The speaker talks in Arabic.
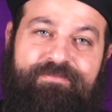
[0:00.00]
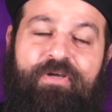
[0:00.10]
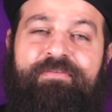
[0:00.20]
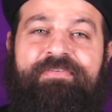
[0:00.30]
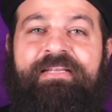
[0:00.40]
تعرفين
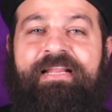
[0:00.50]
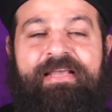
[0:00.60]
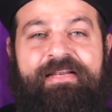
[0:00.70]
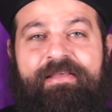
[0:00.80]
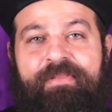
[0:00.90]
عارفين
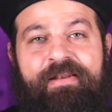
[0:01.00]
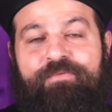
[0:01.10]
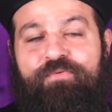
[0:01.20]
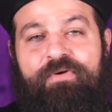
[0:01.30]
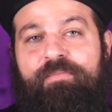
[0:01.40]
الآية الجميلة اللي
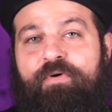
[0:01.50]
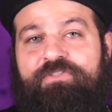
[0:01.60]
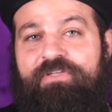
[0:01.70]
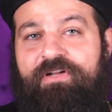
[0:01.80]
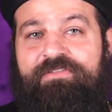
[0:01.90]
بتقول
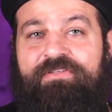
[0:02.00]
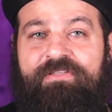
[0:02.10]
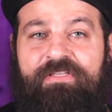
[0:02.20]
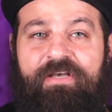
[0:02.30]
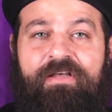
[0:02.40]
المعاشرات
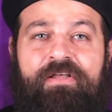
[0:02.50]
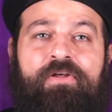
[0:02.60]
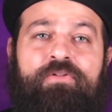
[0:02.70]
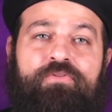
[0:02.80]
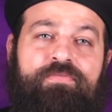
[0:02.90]
الرديئة
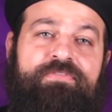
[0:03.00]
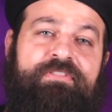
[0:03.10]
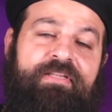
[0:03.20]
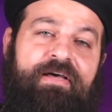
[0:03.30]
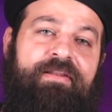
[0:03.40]

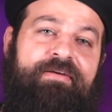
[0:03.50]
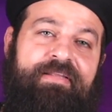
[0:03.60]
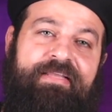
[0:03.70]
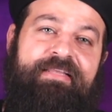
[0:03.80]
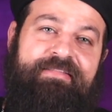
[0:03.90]
تفسد الأخلاق
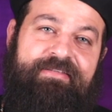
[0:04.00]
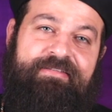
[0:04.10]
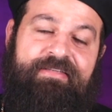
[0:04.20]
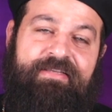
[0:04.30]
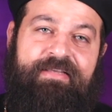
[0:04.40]
الجيدة
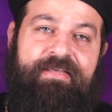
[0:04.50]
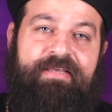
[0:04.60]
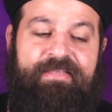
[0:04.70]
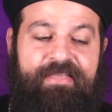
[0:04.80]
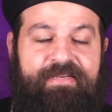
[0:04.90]

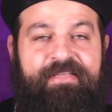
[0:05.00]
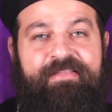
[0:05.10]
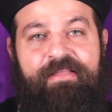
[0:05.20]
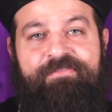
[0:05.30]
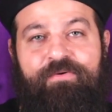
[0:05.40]
يعني
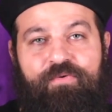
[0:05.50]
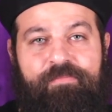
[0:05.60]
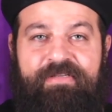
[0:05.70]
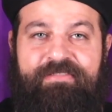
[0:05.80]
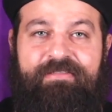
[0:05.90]
أنت في
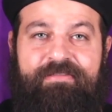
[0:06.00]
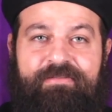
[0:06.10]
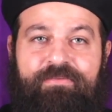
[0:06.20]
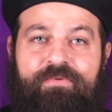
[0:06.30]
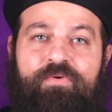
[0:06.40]
جروب مثلا
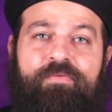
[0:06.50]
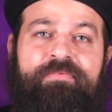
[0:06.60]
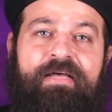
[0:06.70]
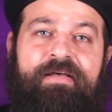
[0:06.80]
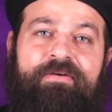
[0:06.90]

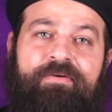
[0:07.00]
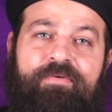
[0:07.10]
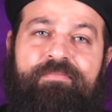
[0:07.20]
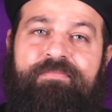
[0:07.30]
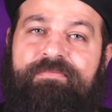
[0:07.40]
والجروب ده
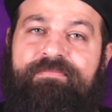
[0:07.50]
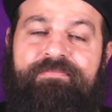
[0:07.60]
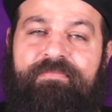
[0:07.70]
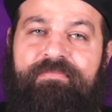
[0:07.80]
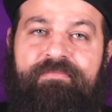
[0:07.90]
جروب
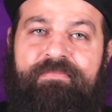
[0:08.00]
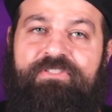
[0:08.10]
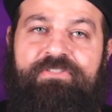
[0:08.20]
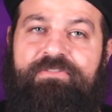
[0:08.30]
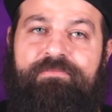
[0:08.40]

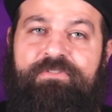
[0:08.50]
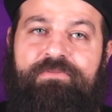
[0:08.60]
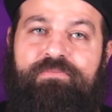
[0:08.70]
مش مش